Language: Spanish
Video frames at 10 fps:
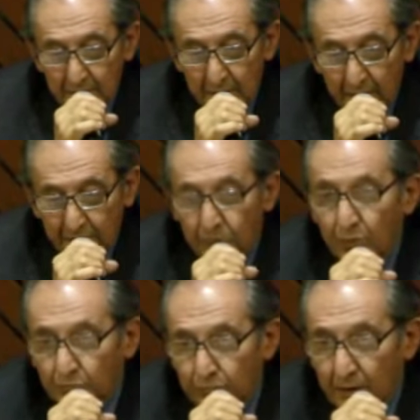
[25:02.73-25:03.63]
que la
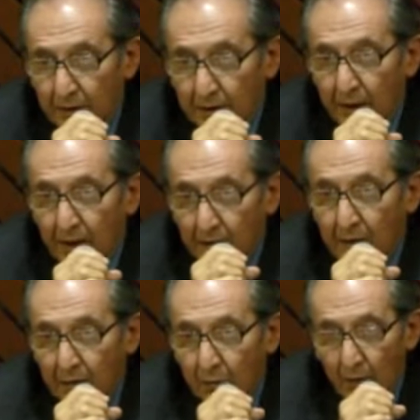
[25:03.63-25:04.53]
rosa, que la
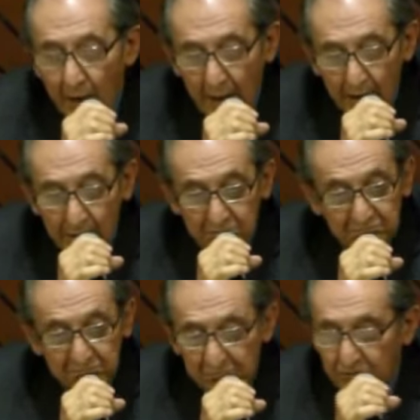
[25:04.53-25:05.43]
lengua
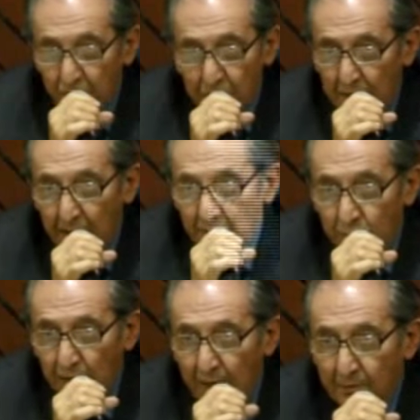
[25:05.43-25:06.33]
son
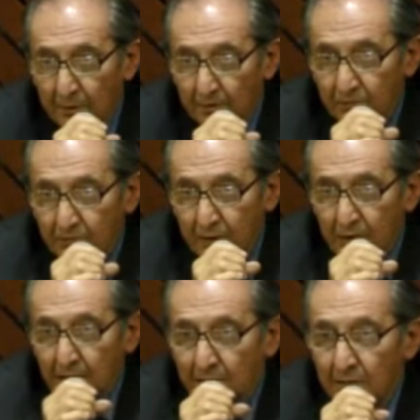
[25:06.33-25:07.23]
inagotables
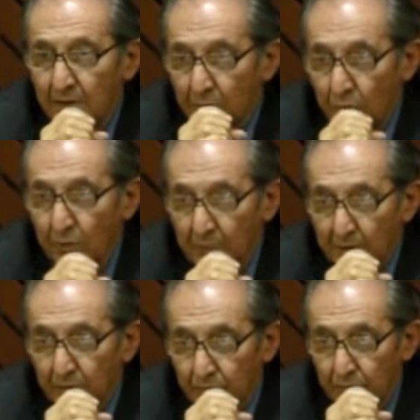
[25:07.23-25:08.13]
y el
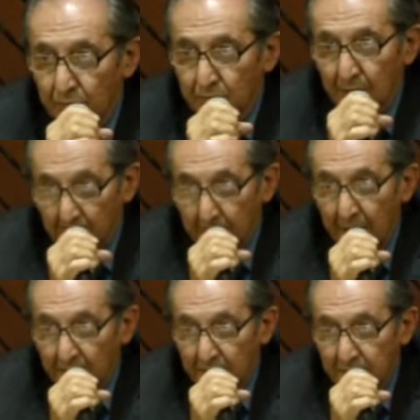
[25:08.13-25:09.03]
universo
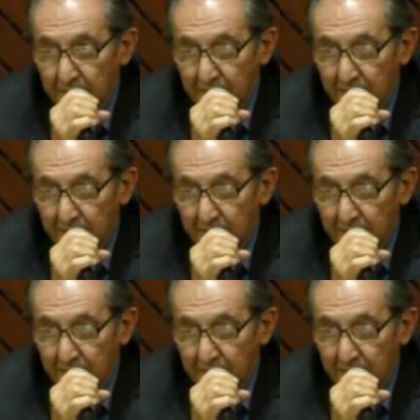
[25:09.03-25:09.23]
también.